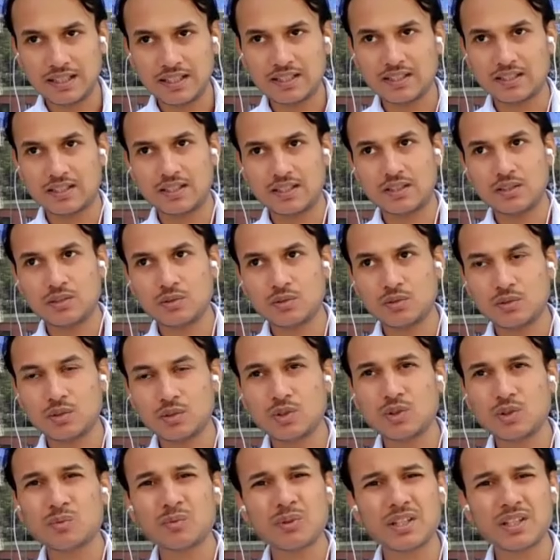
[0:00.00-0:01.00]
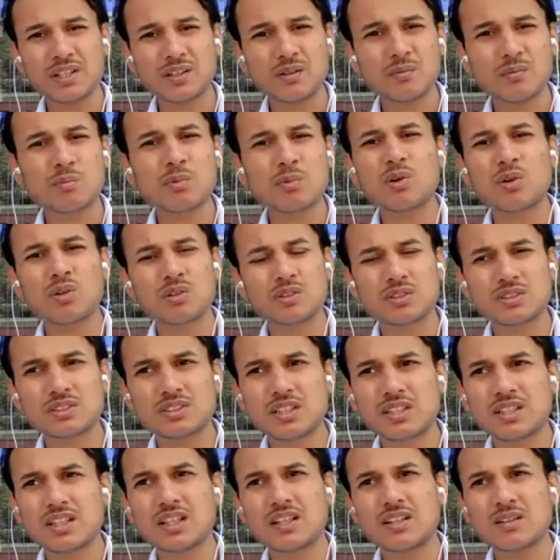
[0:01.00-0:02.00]
देंगे तो न्यूमेरिकल बहुत
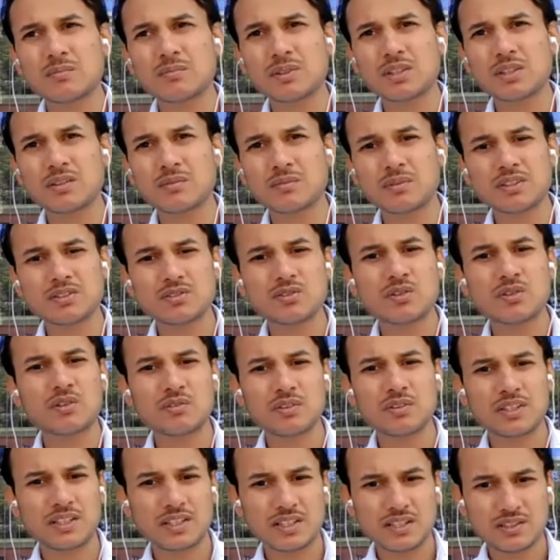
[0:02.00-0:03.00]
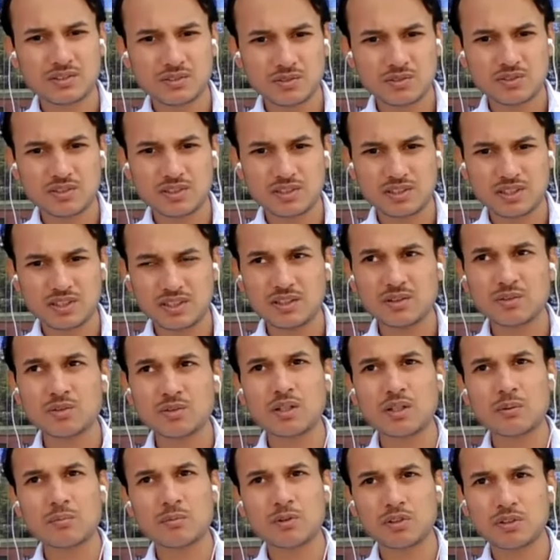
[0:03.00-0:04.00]
ज्यादा मतलब सॉल्व करने की जरूरत नहीं है
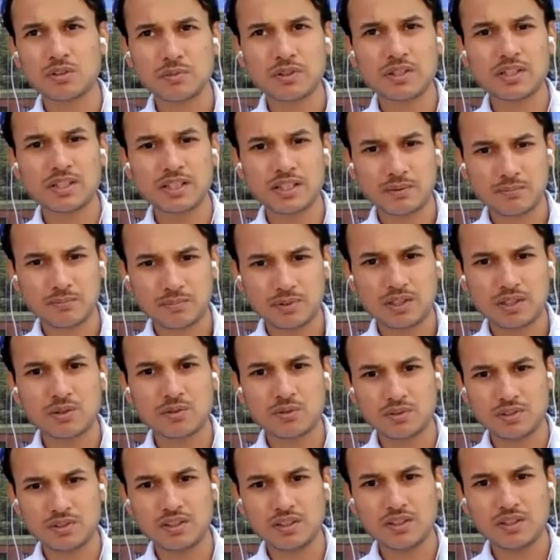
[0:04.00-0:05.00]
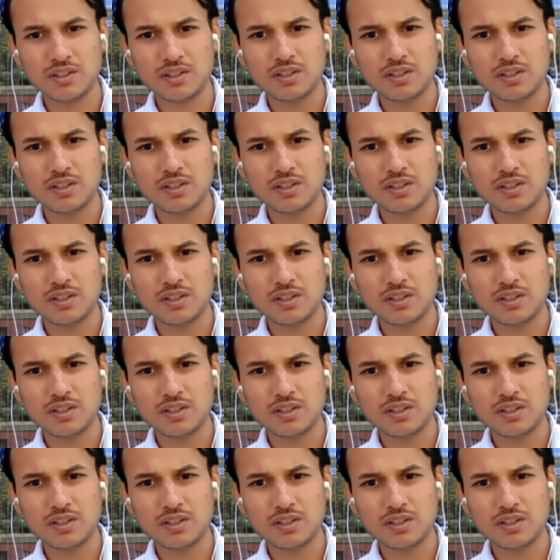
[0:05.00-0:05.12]
थोड़ा बहुत भी अगर आप कर लोगे